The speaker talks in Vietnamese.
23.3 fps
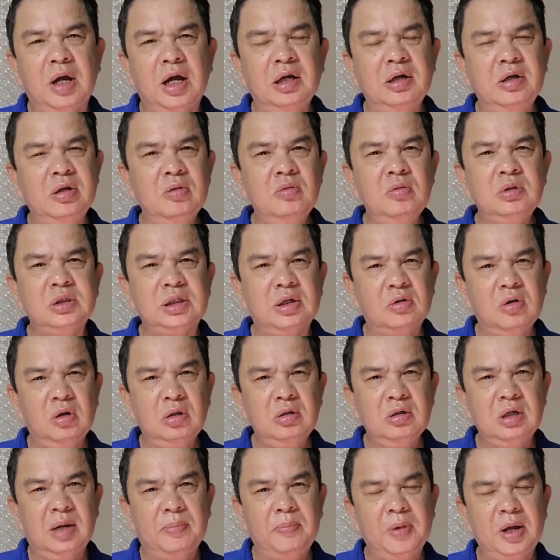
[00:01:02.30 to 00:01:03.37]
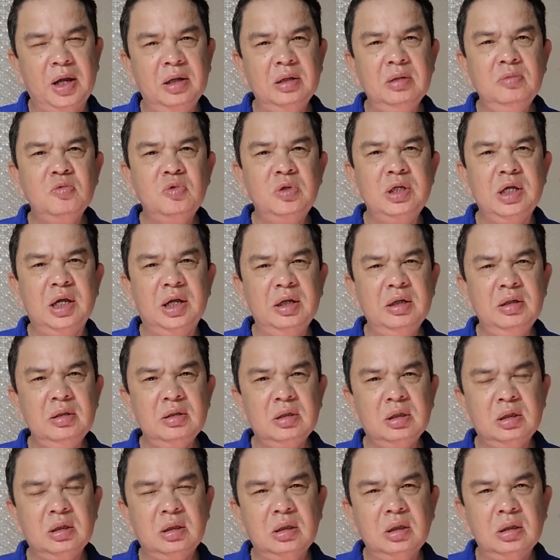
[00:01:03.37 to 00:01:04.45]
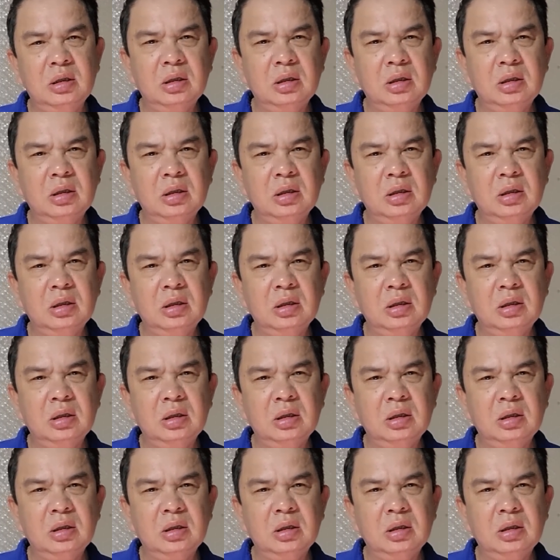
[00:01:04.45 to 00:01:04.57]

Và nếu sau đó thì lập án quy án